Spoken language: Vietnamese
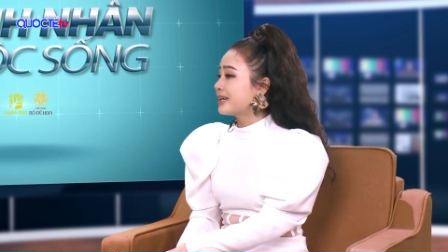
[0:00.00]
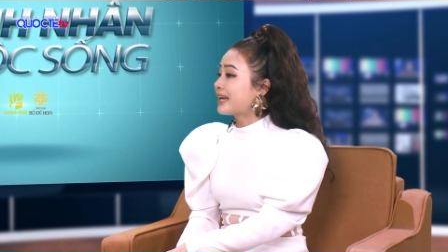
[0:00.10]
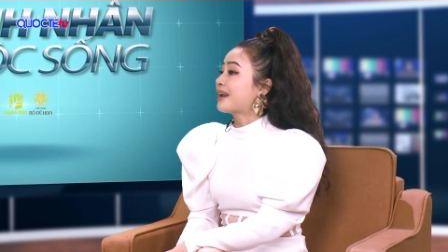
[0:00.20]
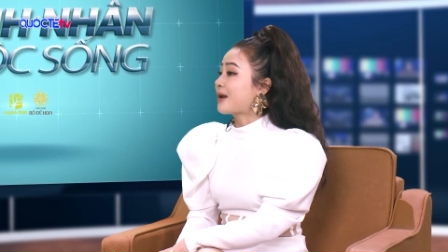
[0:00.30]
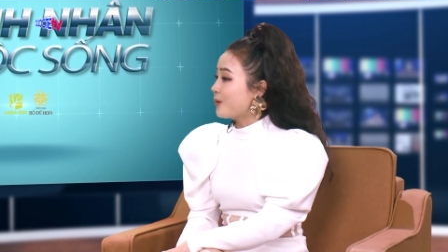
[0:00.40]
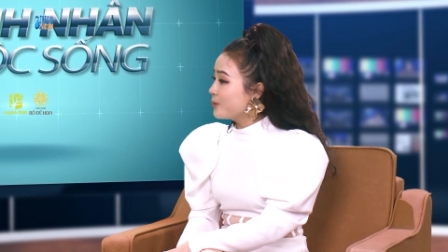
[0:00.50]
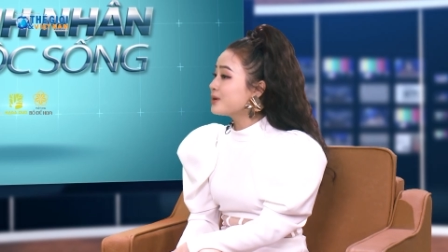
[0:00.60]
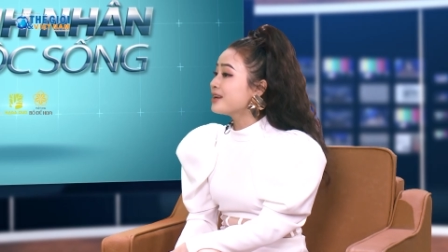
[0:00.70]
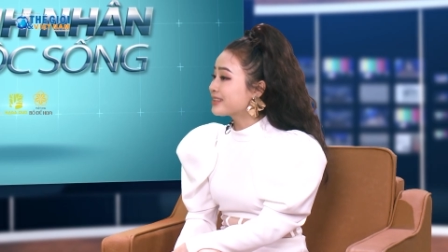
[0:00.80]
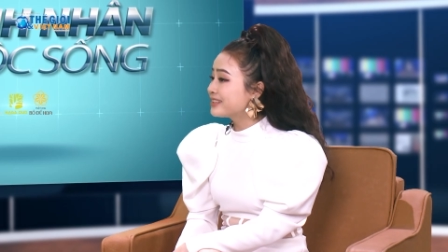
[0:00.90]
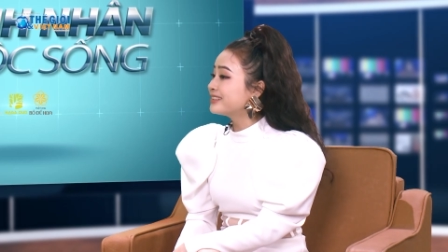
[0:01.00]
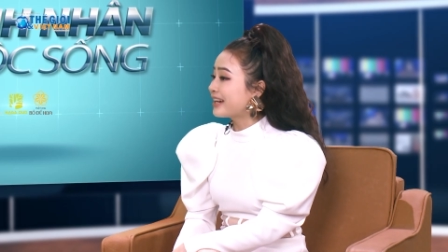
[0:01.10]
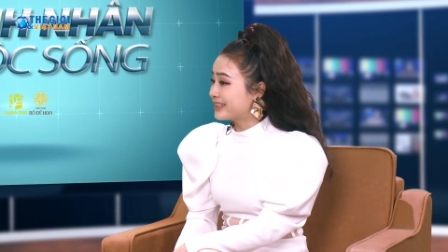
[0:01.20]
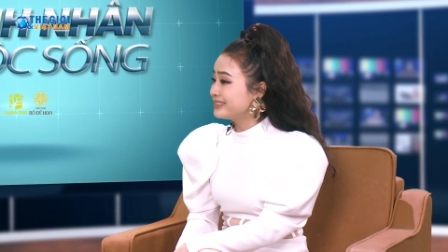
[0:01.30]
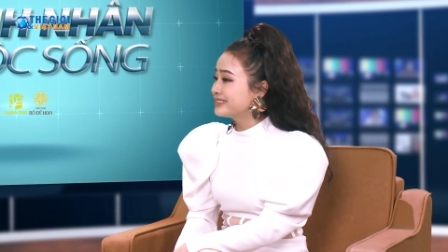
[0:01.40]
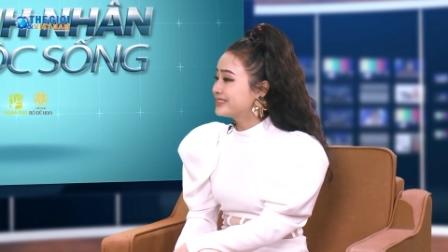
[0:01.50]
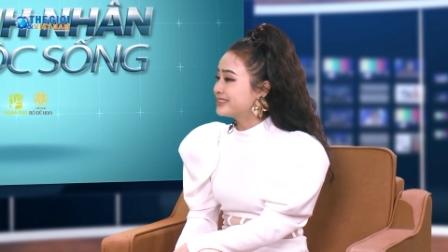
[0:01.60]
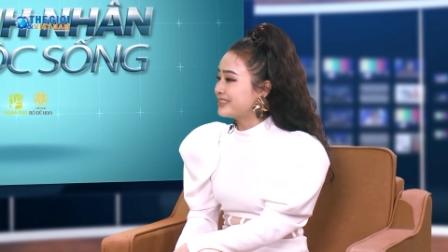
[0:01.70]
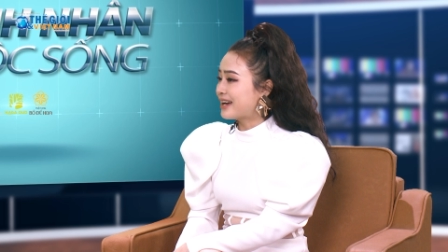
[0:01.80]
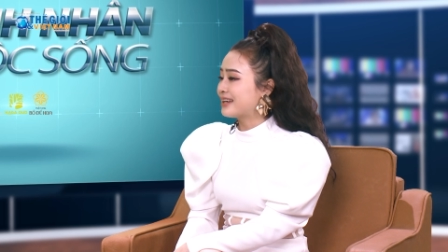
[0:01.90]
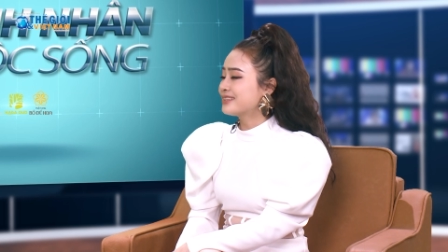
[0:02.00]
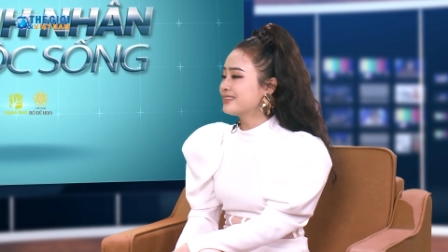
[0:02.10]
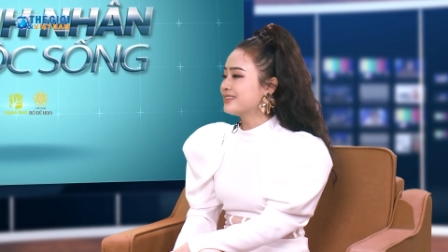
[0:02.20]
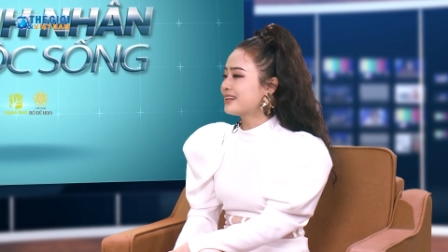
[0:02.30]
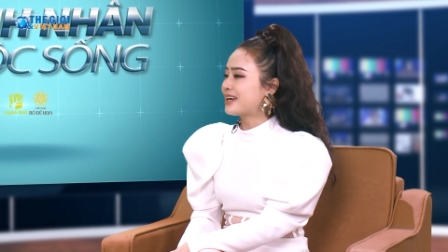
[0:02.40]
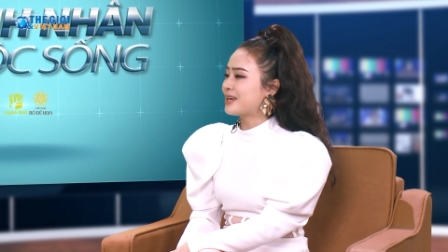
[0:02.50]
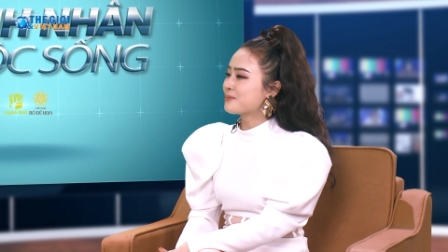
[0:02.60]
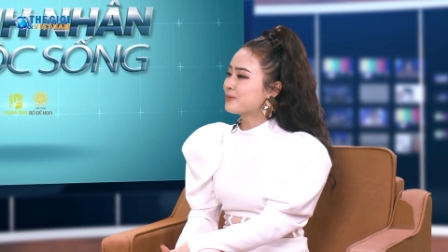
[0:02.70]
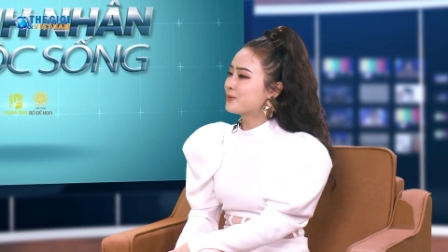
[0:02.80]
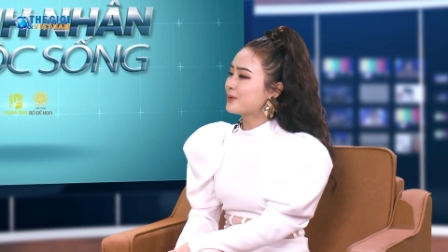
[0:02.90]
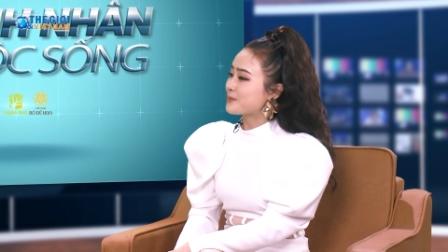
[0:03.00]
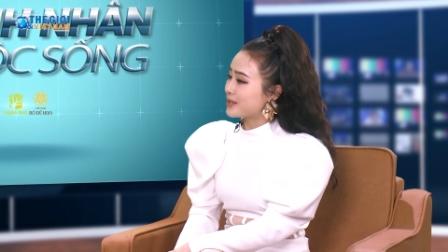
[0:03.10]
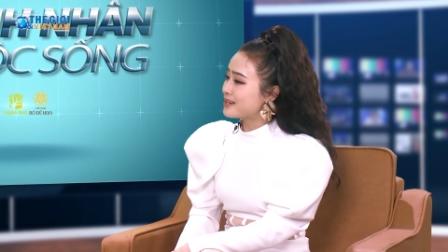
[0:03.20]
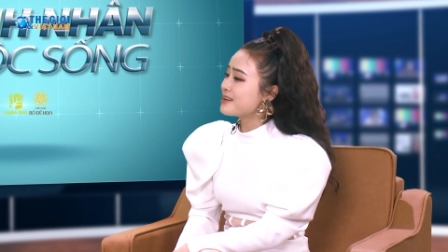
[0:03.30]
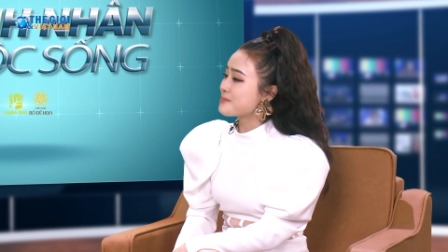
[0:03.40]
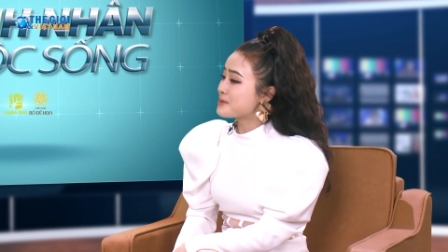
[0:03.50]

kể cả nó cũng rất là thương ảnh. Dạ, cho nên là em cũng cảm thấy rất là